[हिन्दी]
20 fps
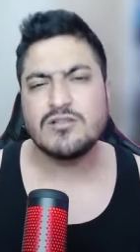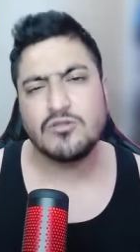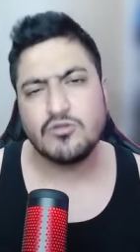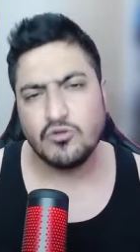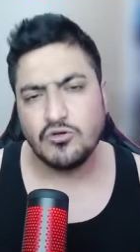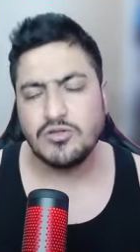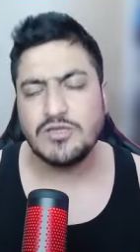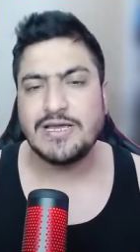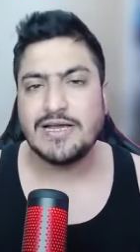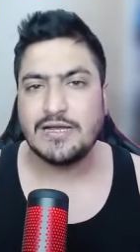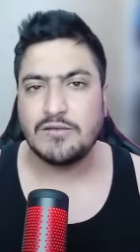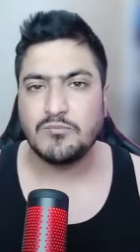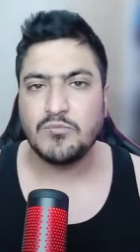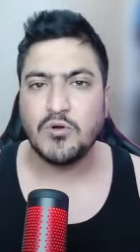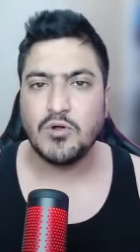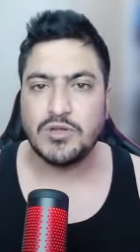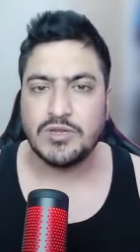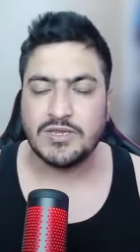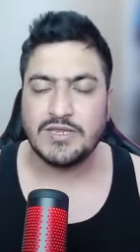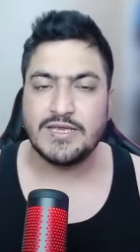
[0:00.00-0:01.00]
दुनिया
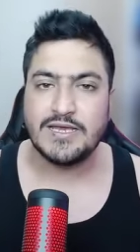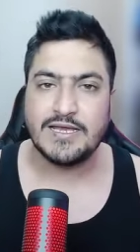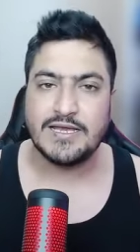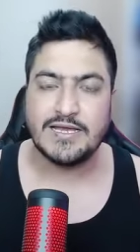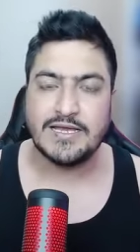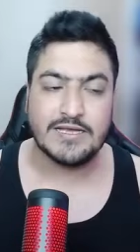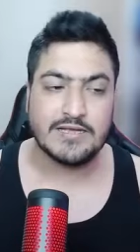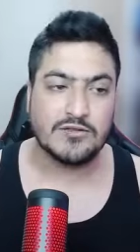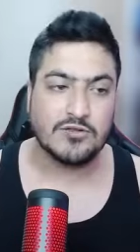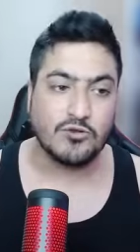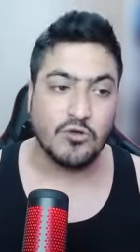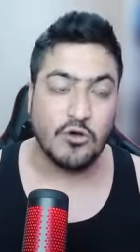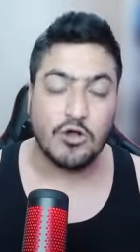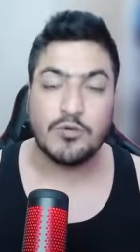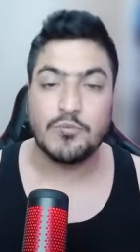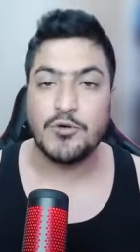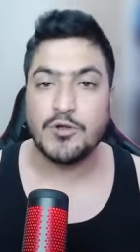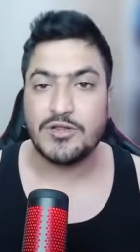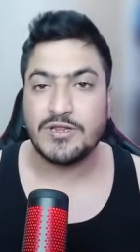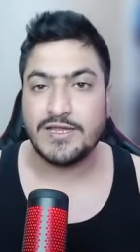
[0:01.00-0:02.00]
बोलती है
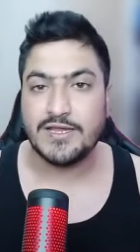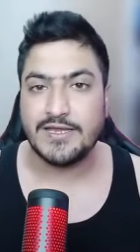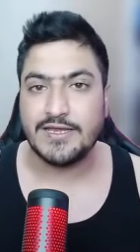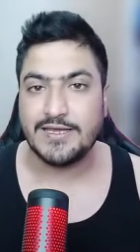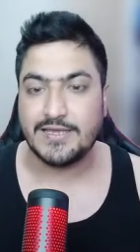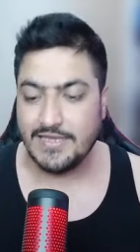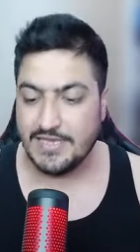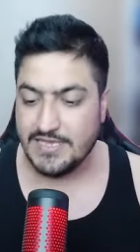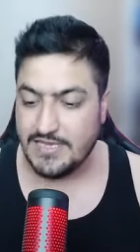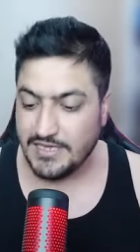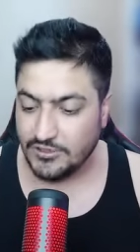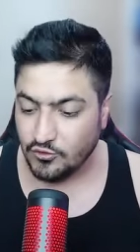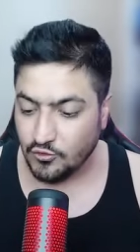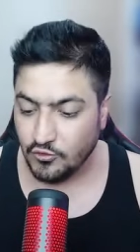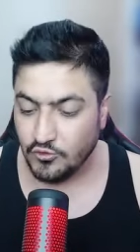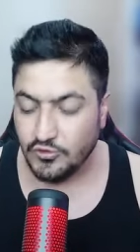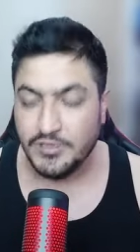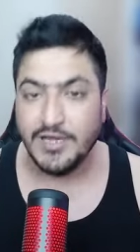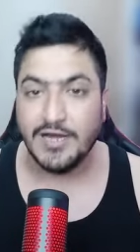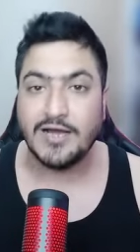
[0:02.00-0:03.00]
लोग बोलते हैं कि ये
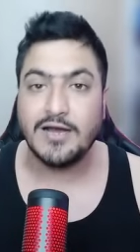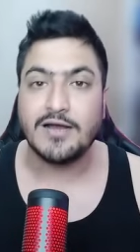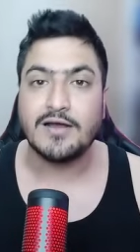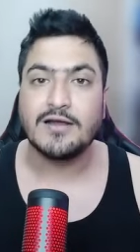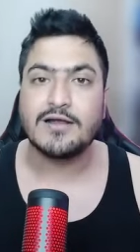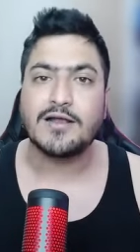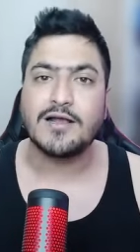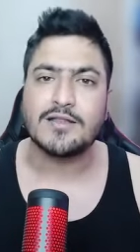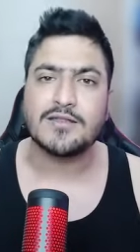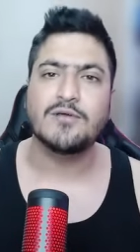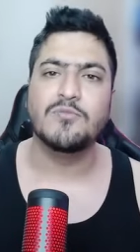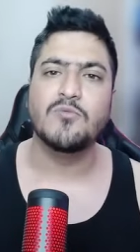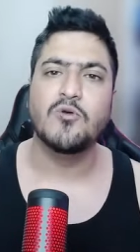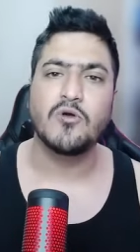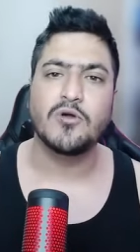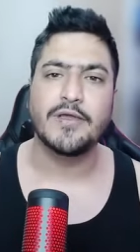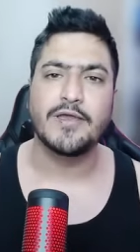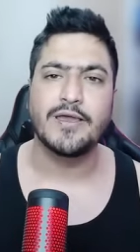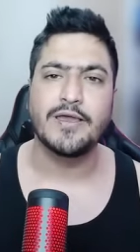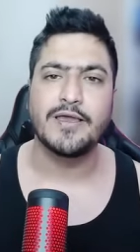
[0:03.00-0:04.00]
दुनिया खत्म
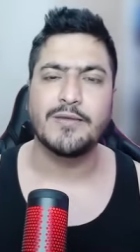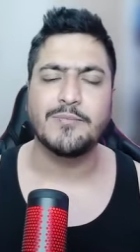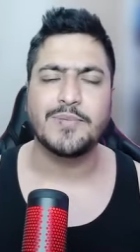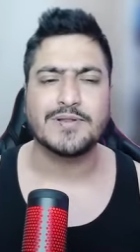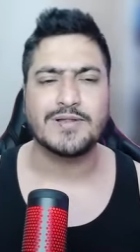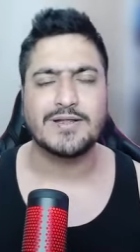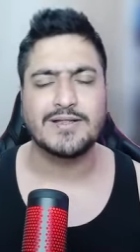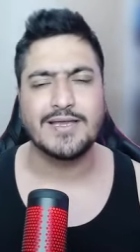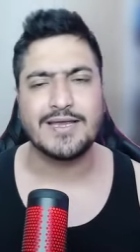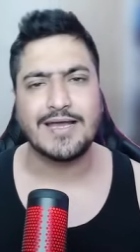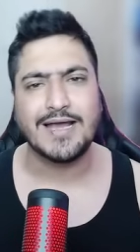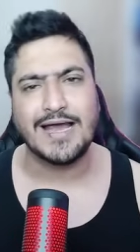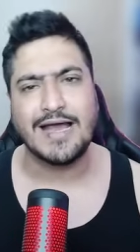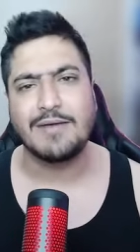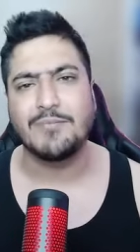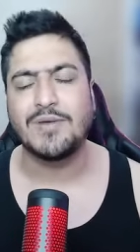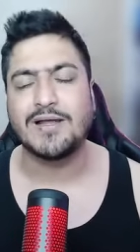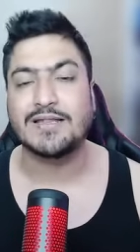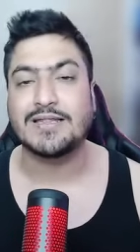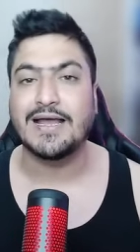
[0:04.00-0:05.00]
होगी पता नहीं
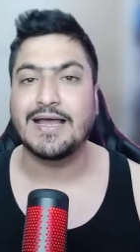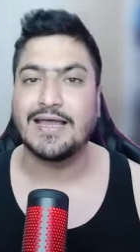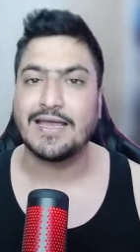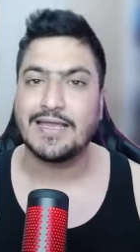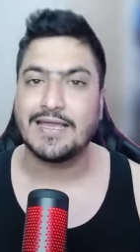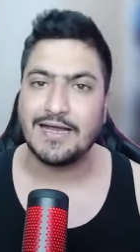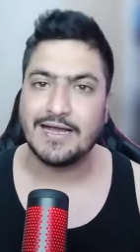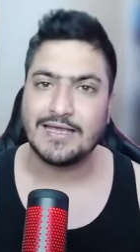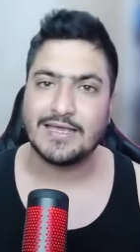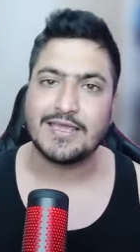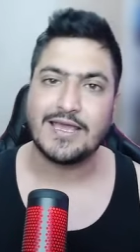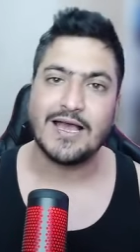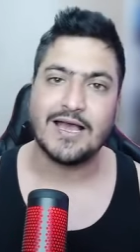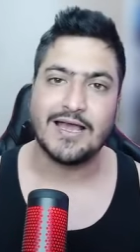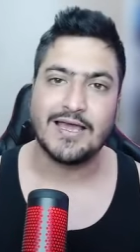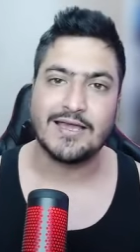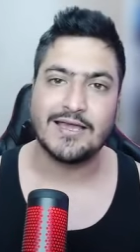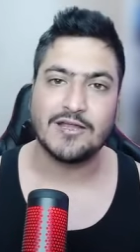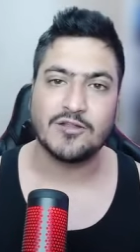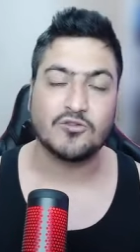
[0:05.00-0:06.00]
क्यामत आएगा क्या
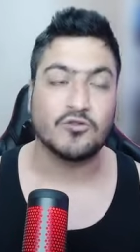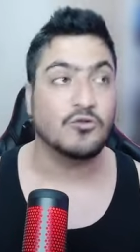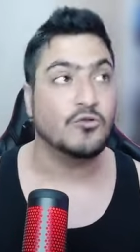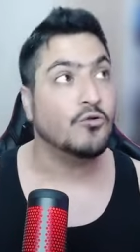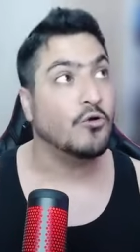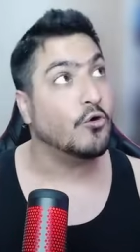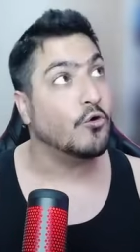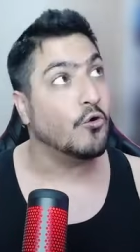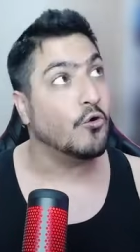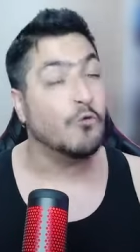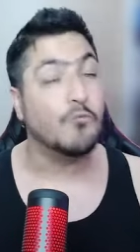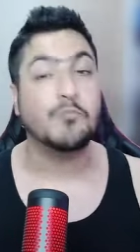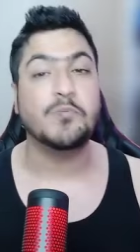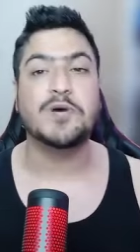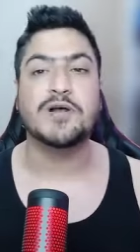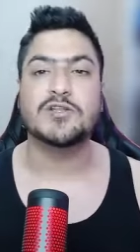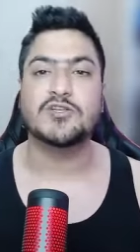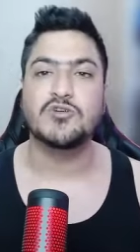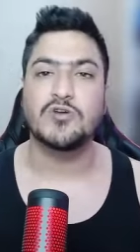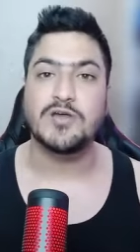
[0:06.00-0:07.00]
आएगा तो लोग
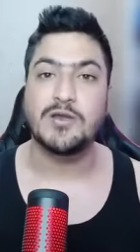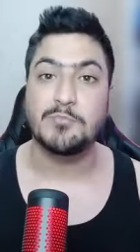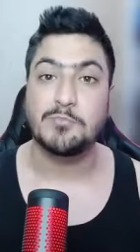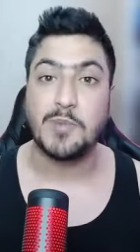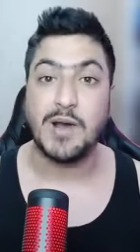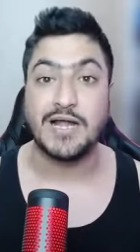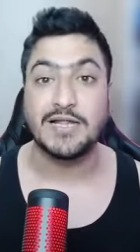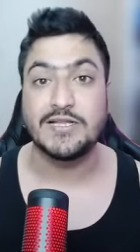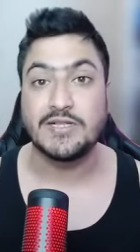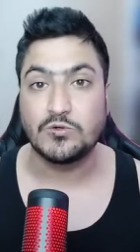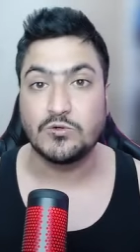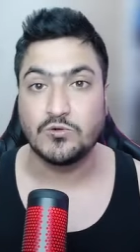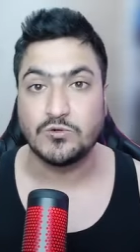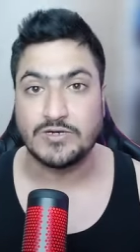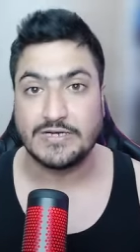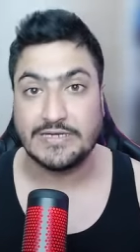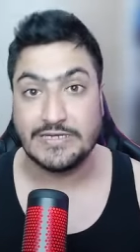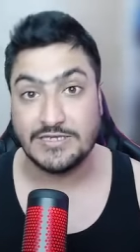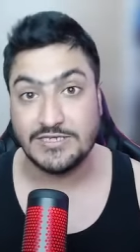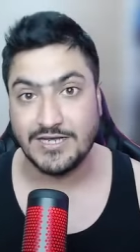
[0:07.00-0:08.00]
ऊपर जो है पानी
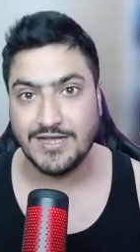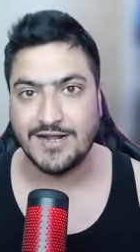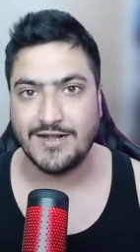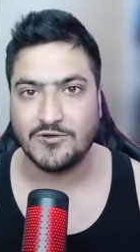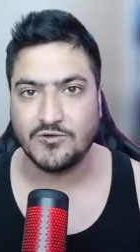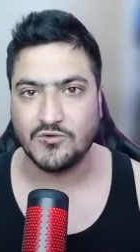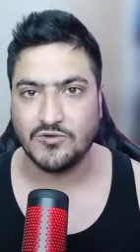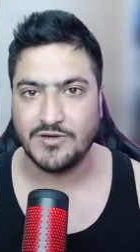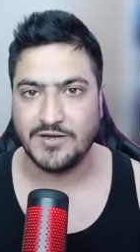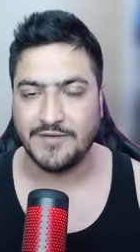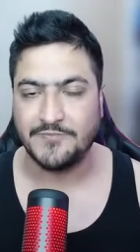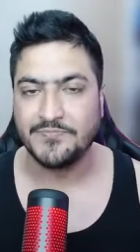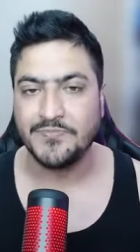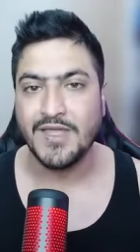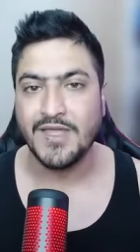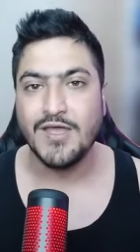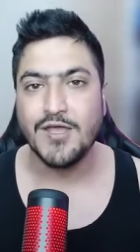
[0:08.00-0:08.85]
ढूंढ रहे हैं जगह ढूंढ रहे हैं